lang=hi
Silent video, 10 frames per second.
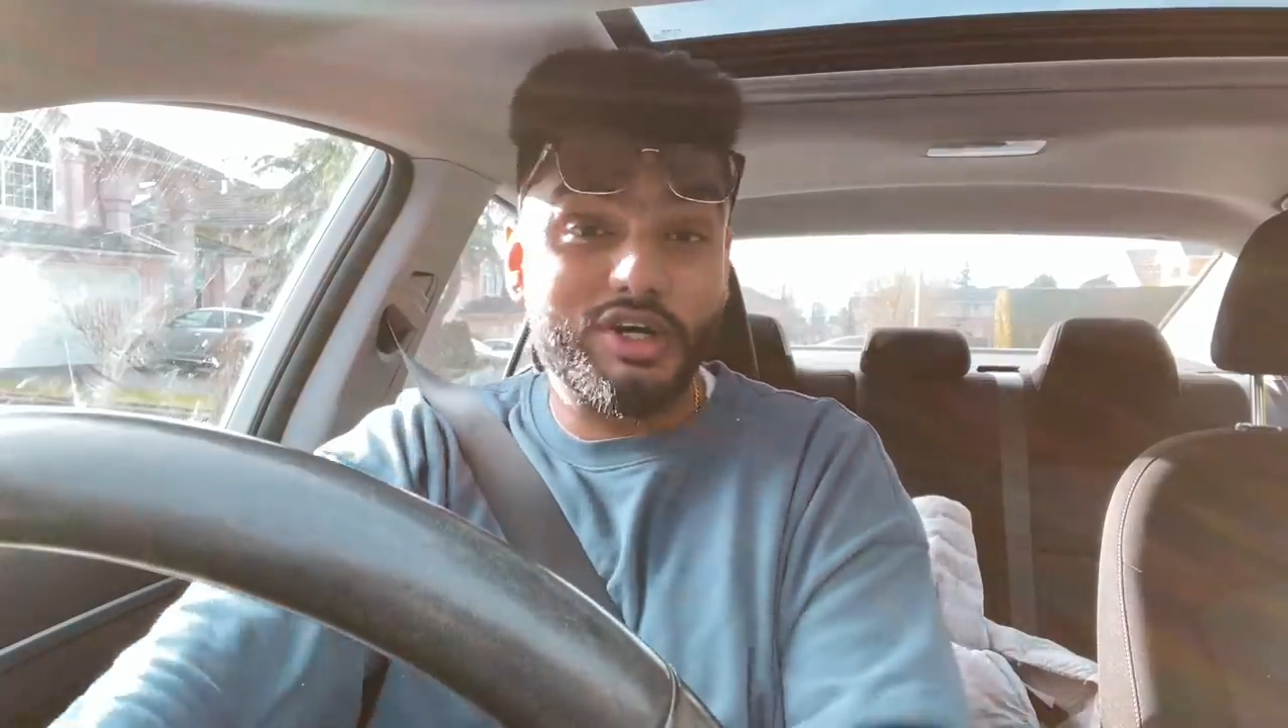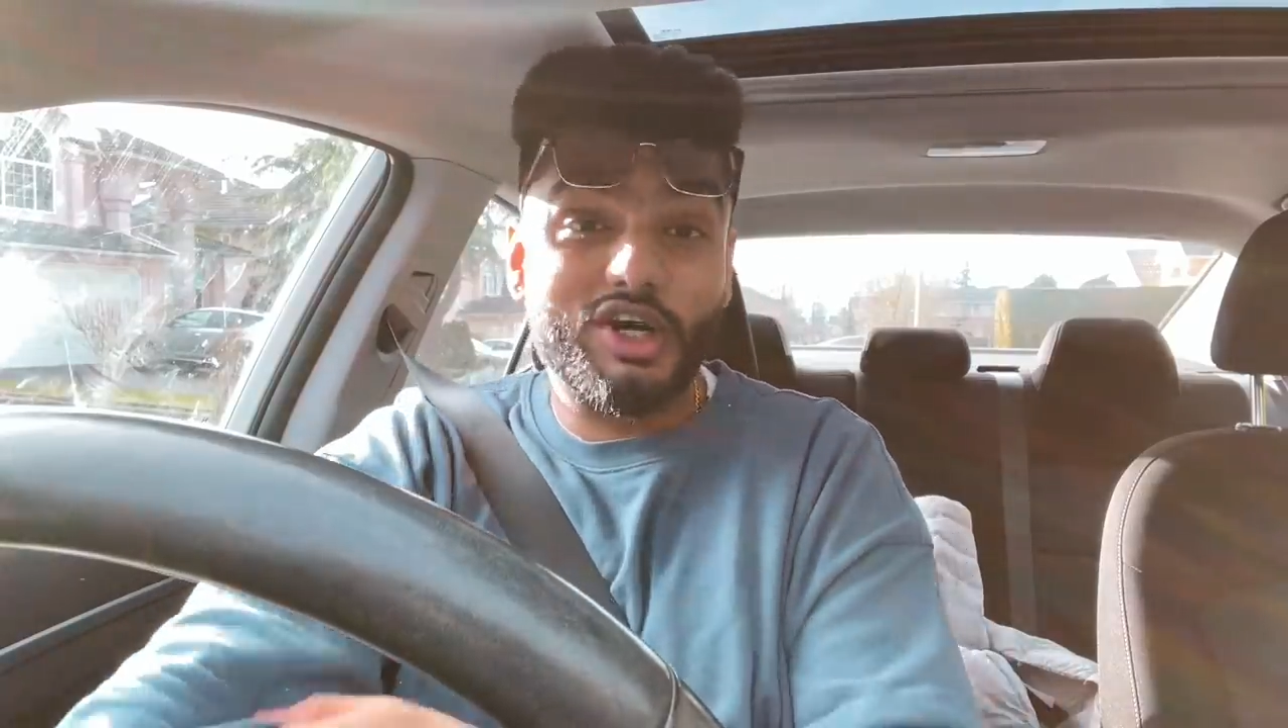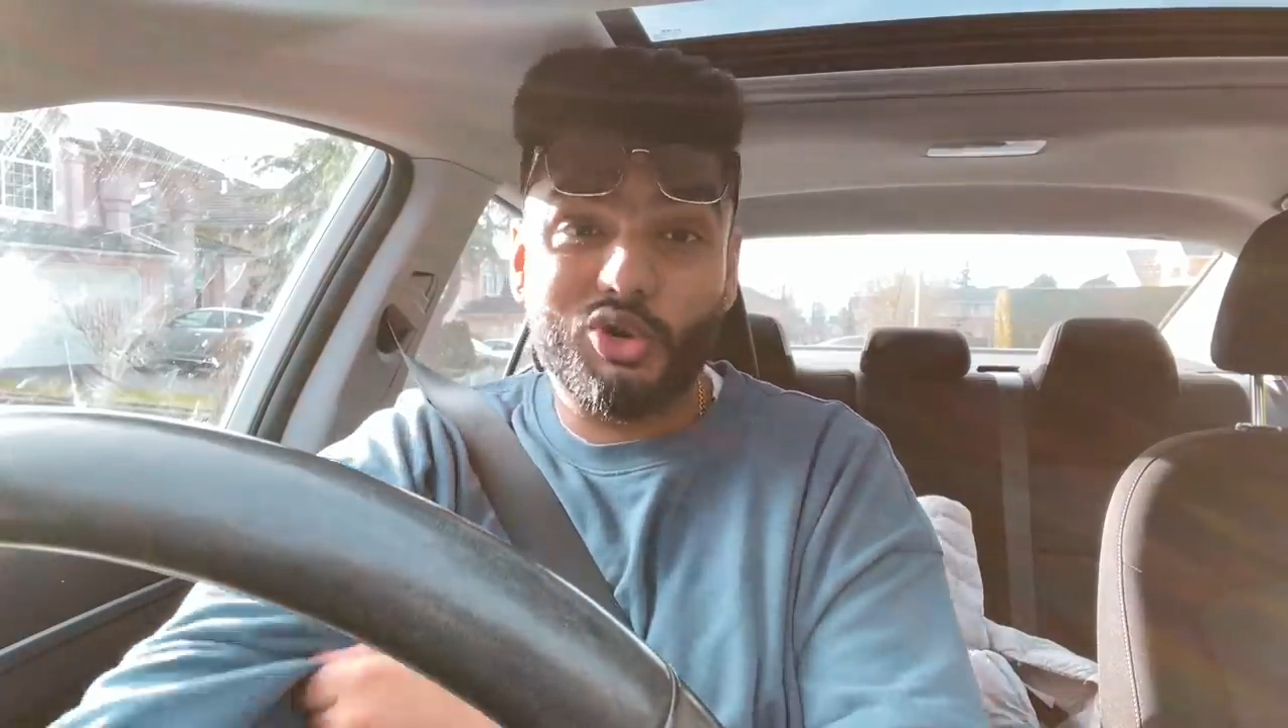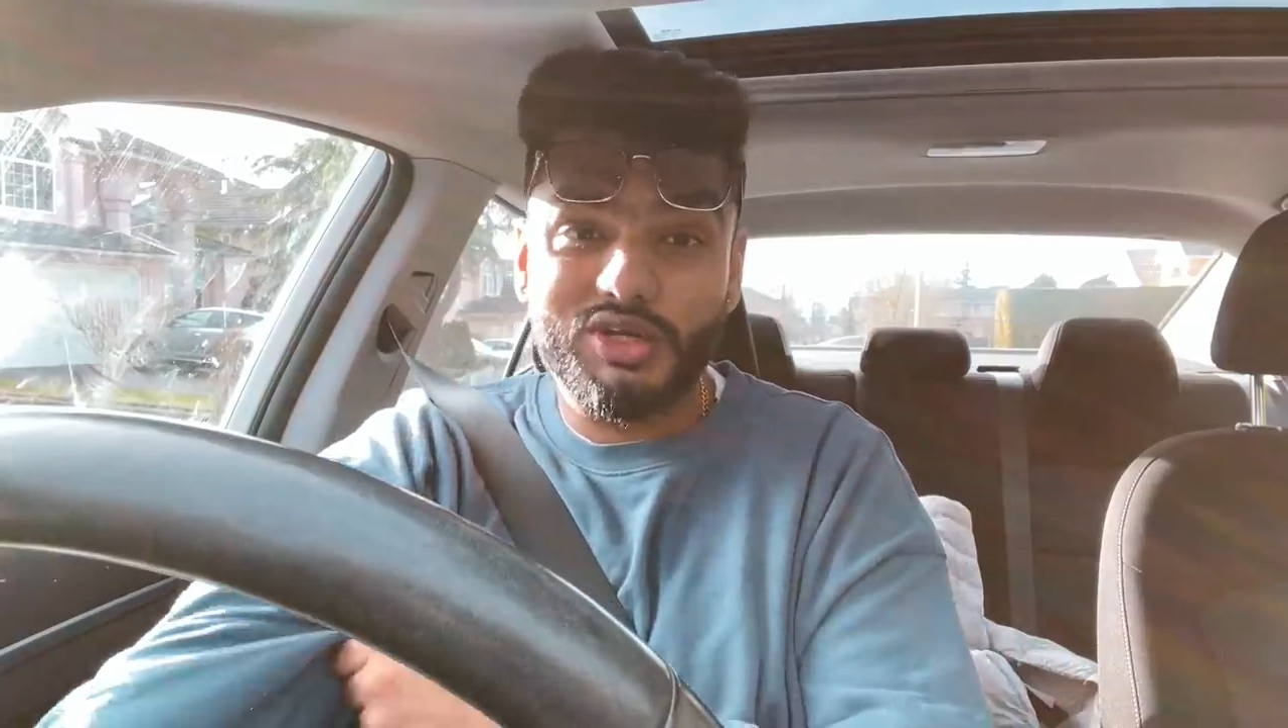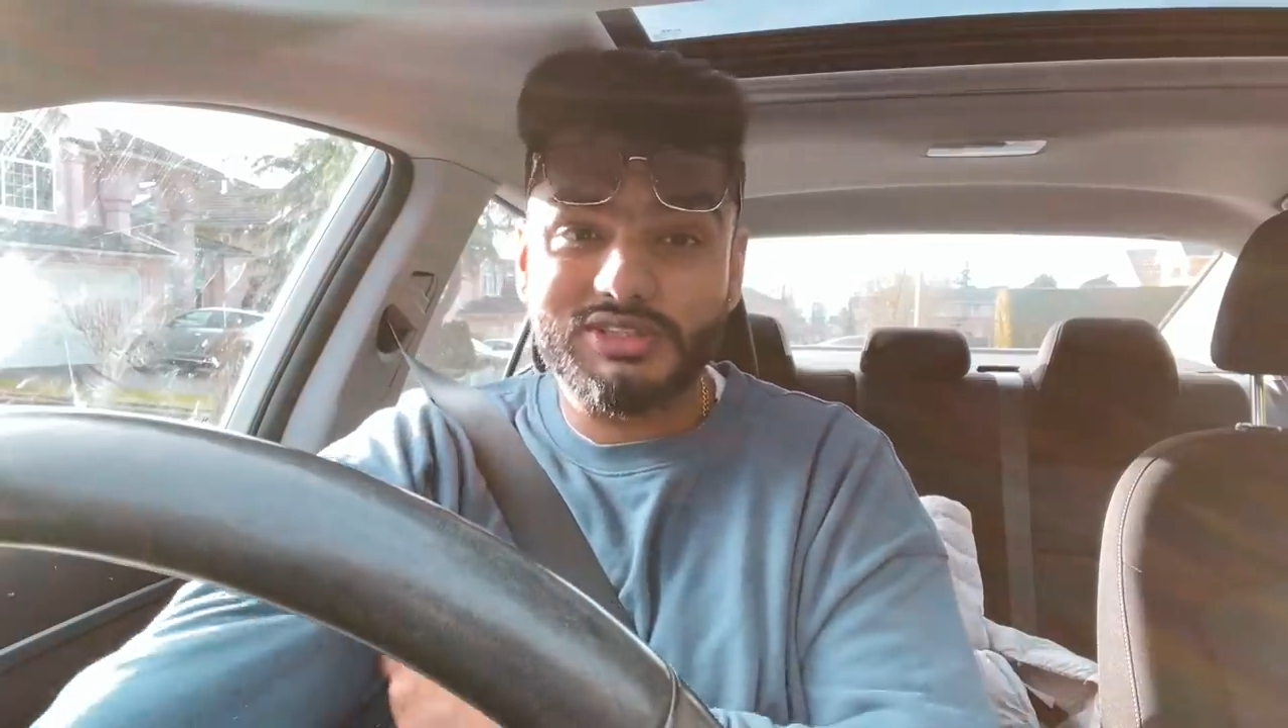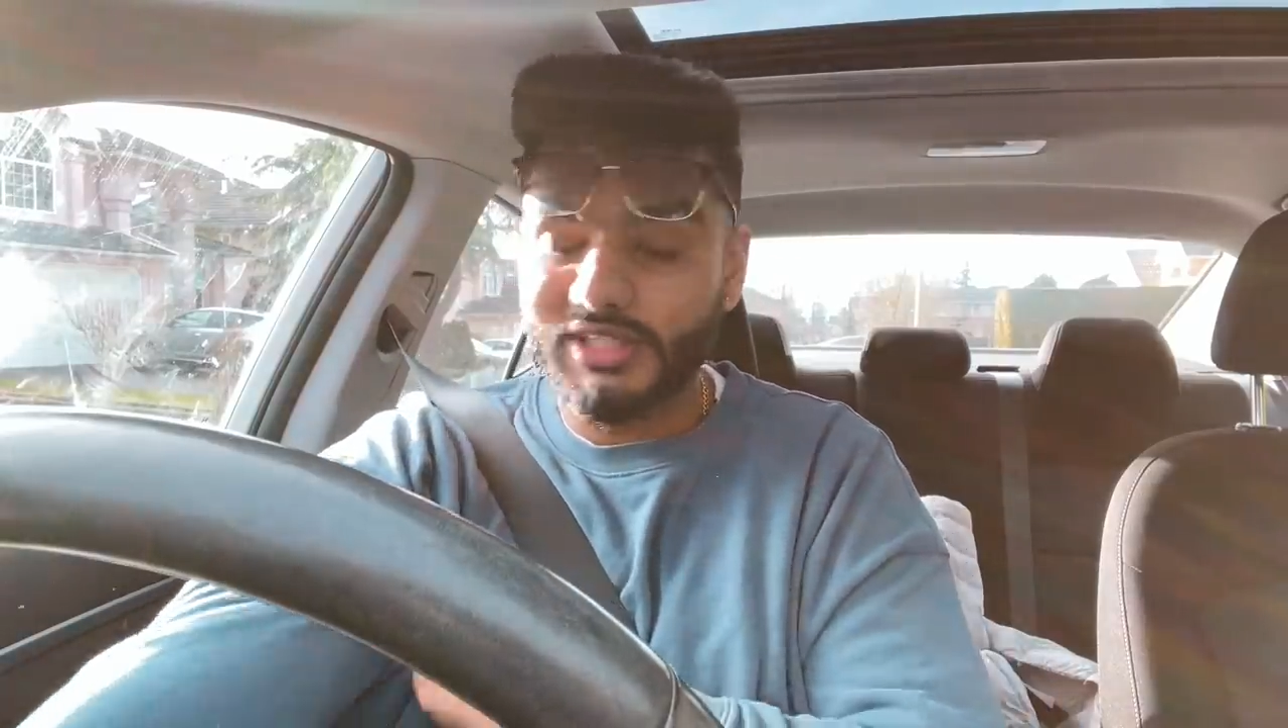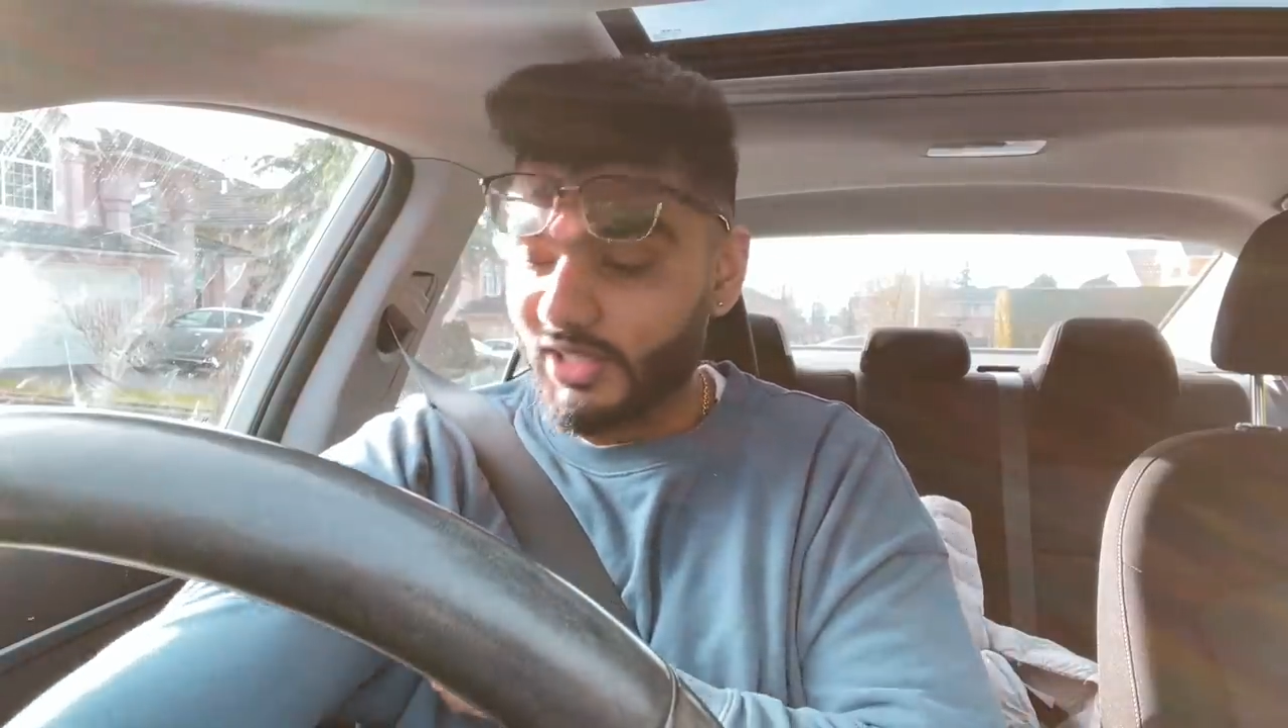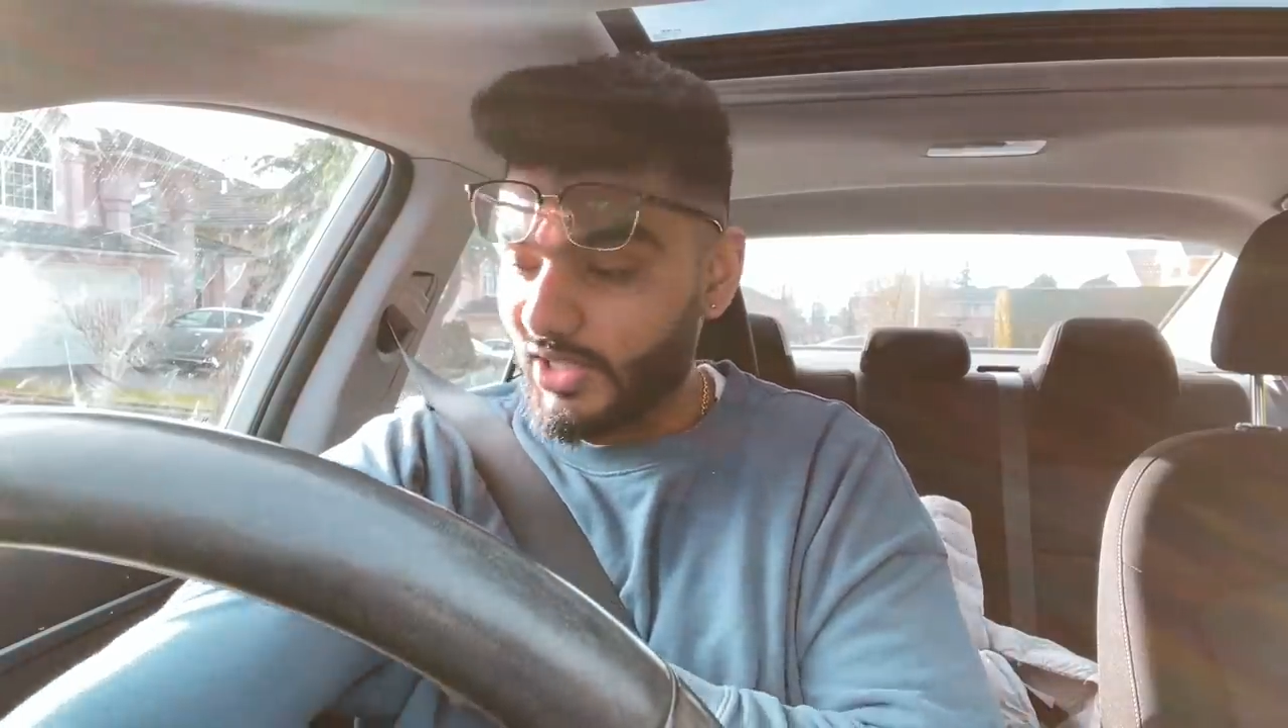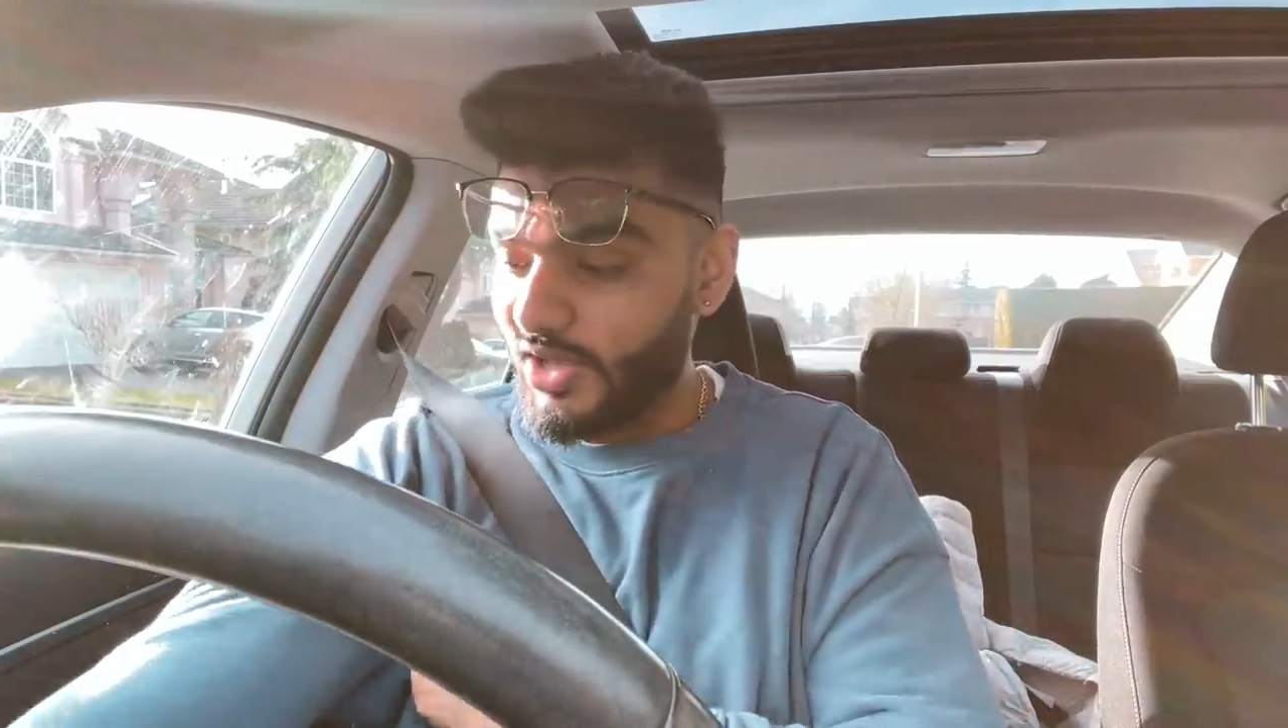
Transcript: हंड्रेड डॉलर की